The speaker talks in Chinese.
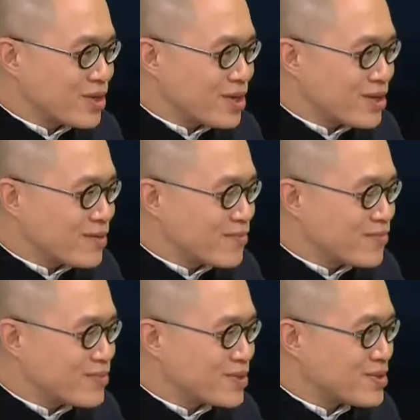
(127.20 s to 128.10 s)
底
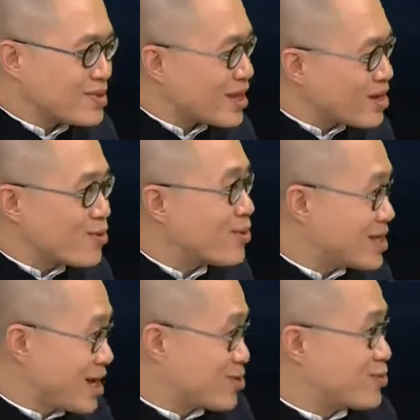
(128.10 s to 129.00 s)
哪个国
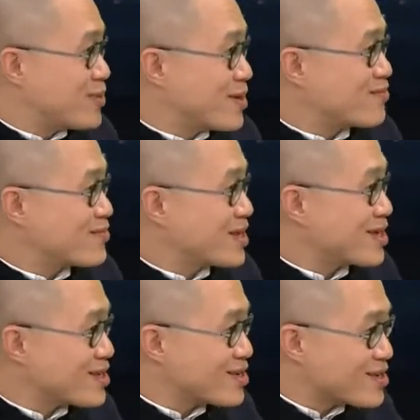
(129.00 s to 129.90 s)
家出兵？大
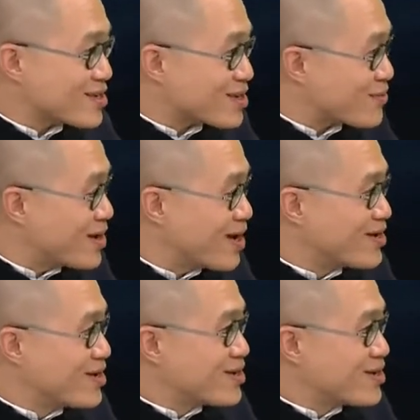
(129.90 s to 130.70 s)
家这是什么样？